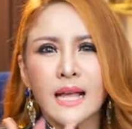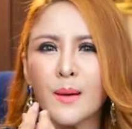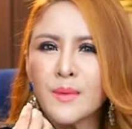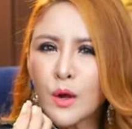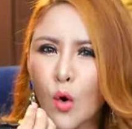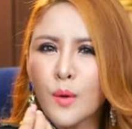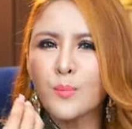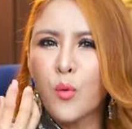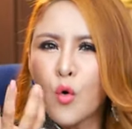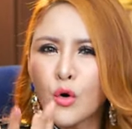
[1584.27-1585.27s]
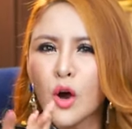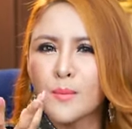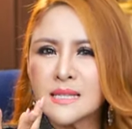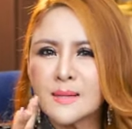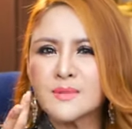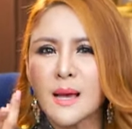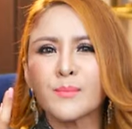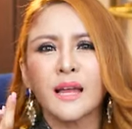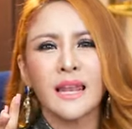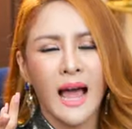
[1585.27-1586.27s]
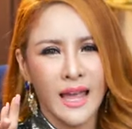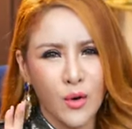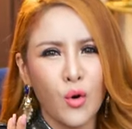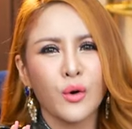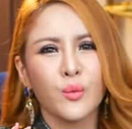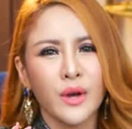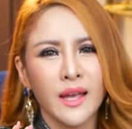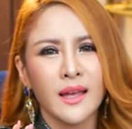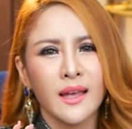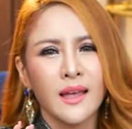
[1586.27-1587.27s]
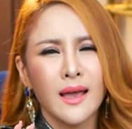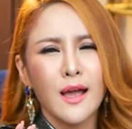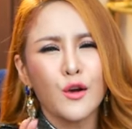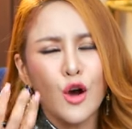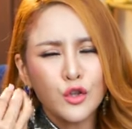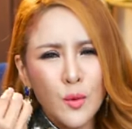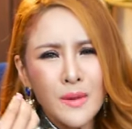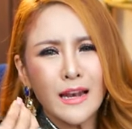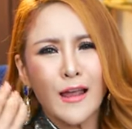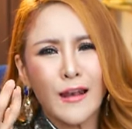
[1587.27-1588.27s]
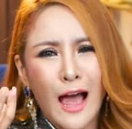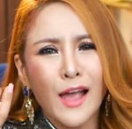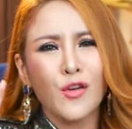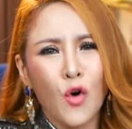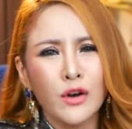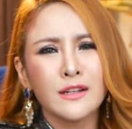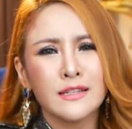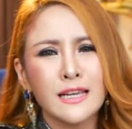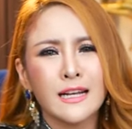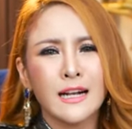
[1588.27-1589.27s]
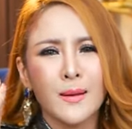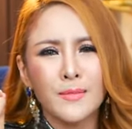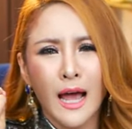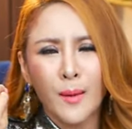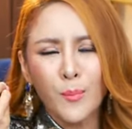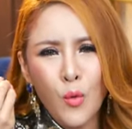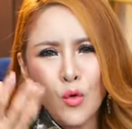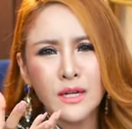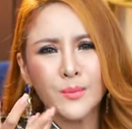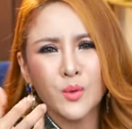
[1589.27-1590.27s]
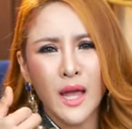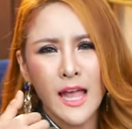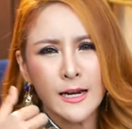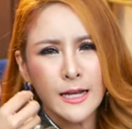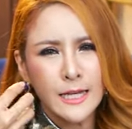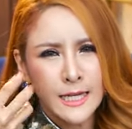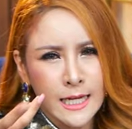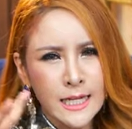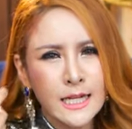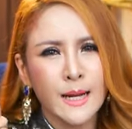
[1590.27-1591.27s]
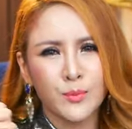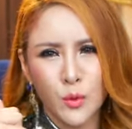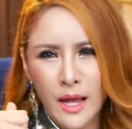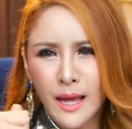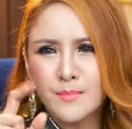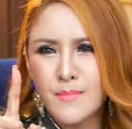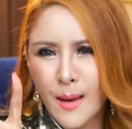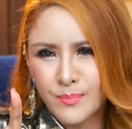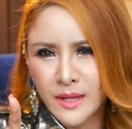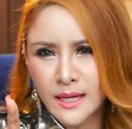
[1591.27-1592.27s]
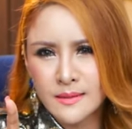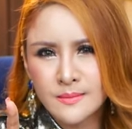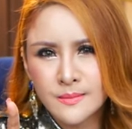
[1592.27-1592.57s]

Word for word: ถ้ามีคนพูดออกมาซ้ำๆกันหลายคนเว้ยก็ต้องมีหลายๆคนที่กำลังพูดกับตัวเองและคิดกับตัวเองแบบนั้น